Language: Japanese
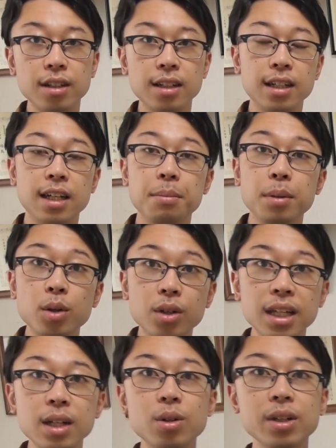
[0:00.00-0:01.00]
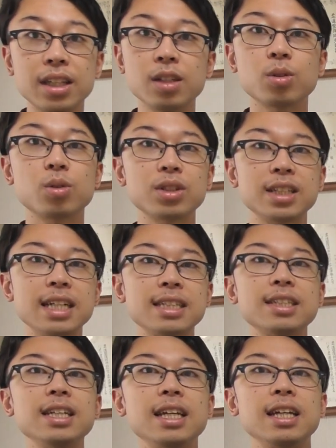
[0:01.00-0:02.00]
えー、病気を引き起こしや
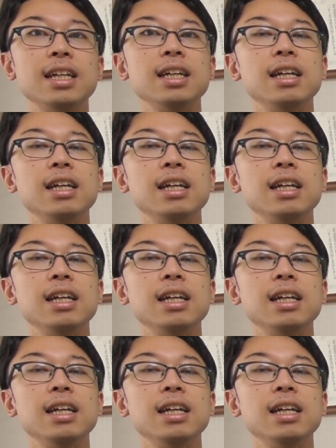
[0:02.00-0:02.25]
すい、